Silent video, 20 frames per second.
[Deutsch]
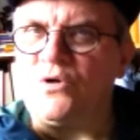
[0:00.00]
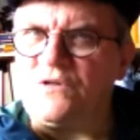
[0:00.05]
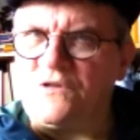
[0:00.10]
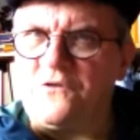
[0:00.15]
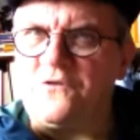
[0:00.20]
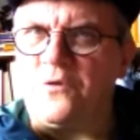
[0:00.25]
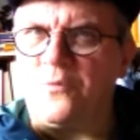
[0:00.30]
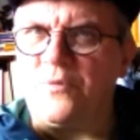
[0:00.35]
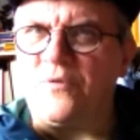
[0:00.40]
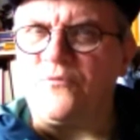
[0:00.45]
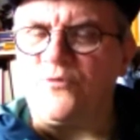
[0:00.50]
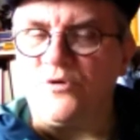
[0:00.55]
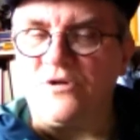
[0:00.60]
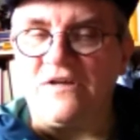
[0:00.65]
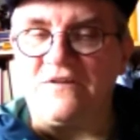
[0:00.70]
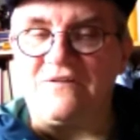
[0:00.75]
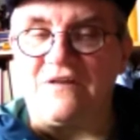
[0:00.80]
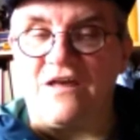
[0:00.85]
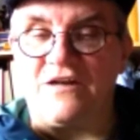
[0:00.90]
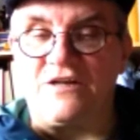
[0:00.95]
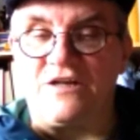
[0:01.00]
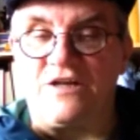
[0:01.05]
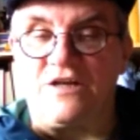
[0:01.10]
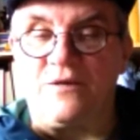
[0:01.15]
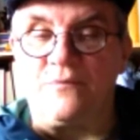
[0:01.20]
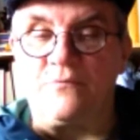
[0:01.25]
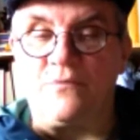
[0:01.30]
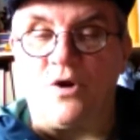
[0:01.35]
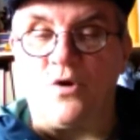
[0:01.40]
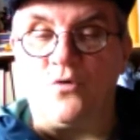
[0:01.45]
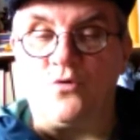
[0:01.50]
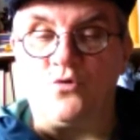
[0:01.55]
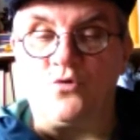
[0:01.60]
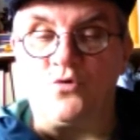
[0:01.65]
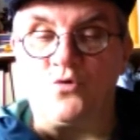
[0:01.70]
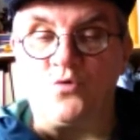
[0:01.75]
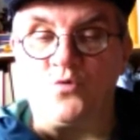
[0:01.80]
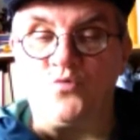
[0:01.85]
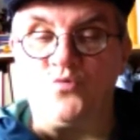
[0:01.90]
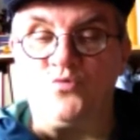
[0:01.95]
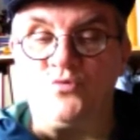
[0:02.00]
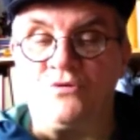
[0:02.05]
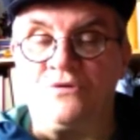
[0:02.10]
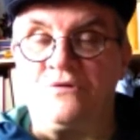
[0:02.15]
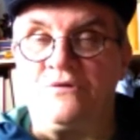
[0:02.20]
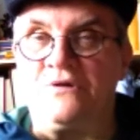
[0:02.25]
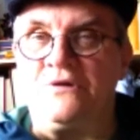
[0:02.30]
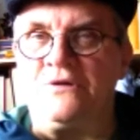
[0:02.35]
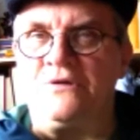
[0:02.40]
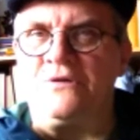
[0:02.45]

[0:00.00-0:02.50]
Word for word: das Sommerburg ganz angenehm auch ruhen.